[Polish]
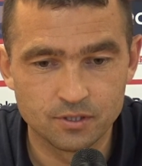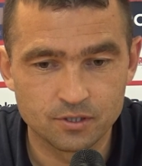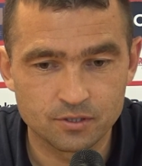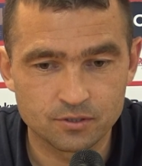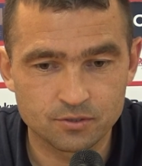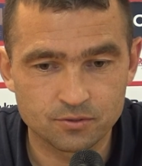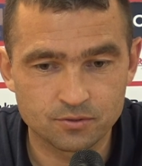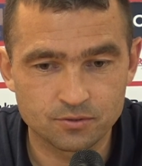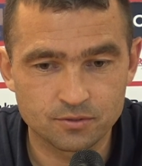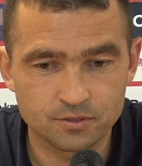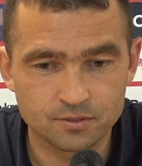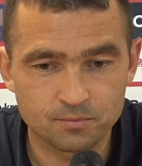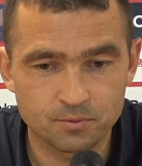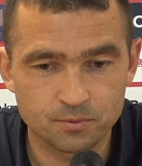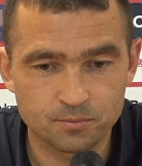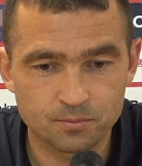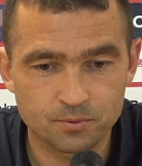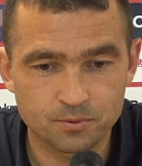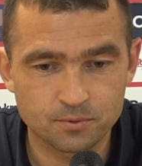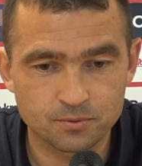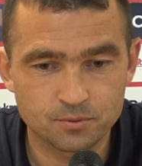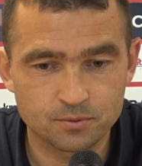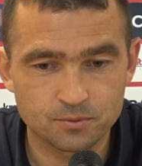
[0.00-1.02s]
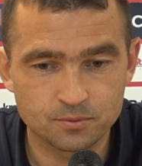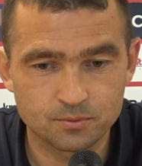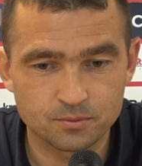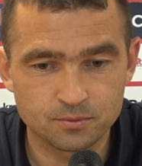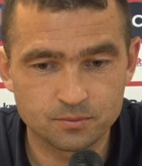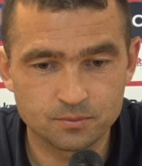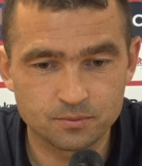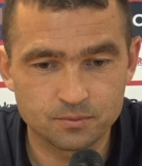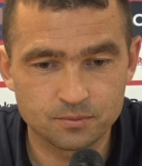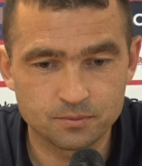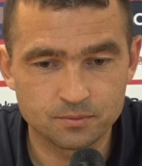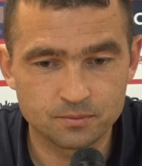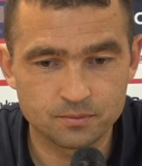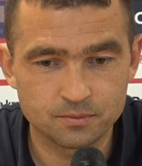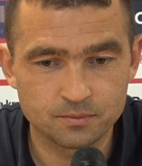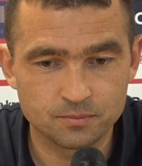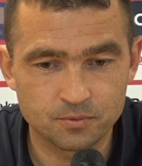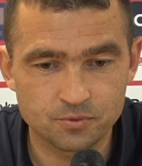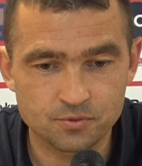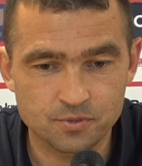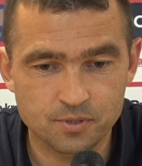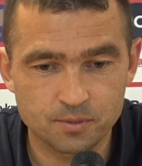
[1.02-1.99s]
kto jest po prostu, yy,
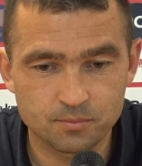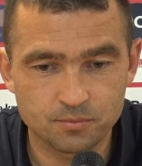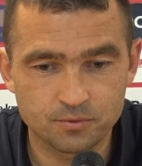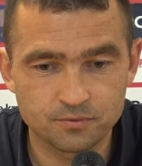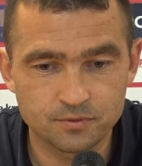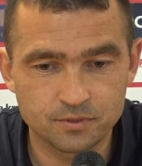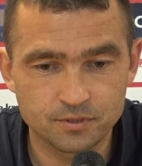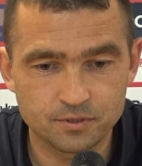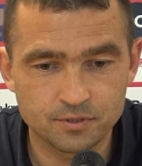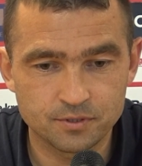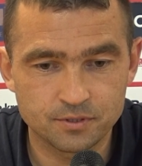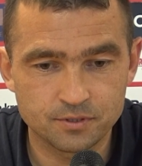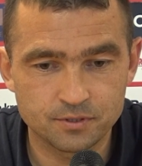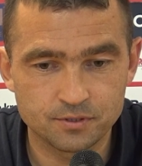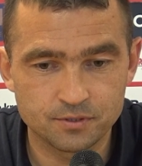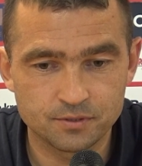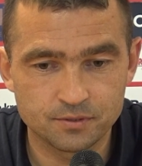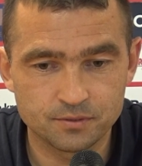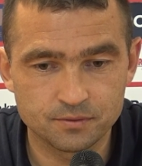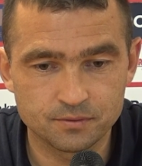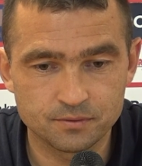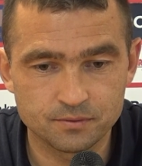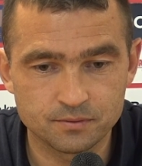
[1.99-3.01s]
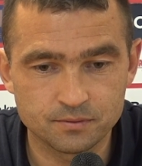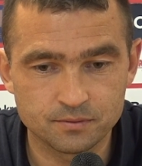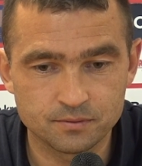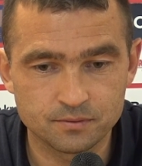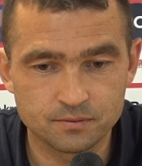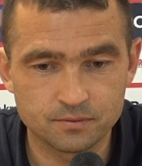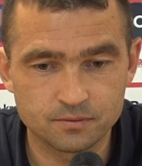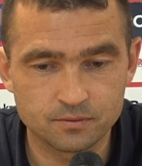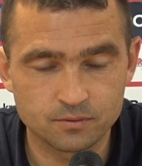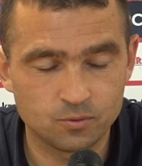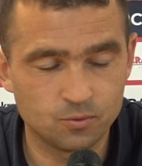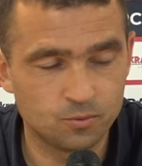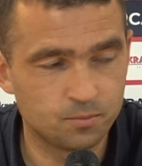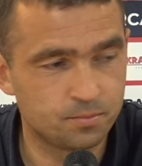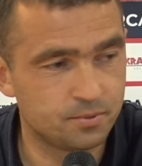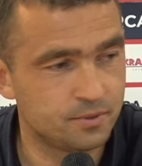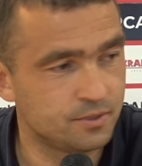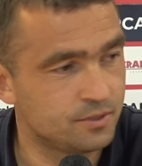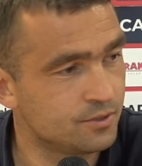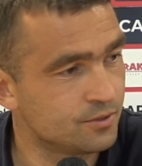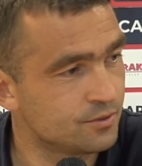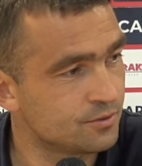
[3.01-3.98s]
można powiedzieć, yy,
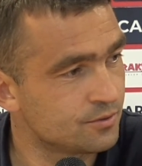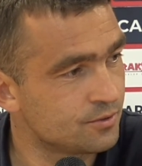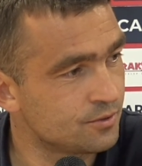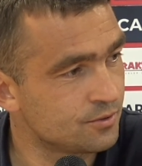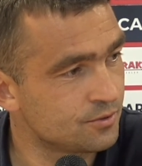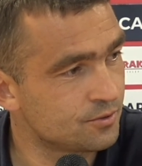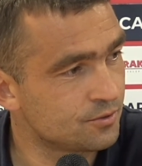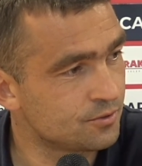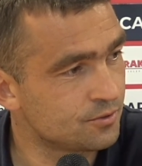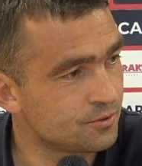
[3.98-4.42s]
głupi, to, to,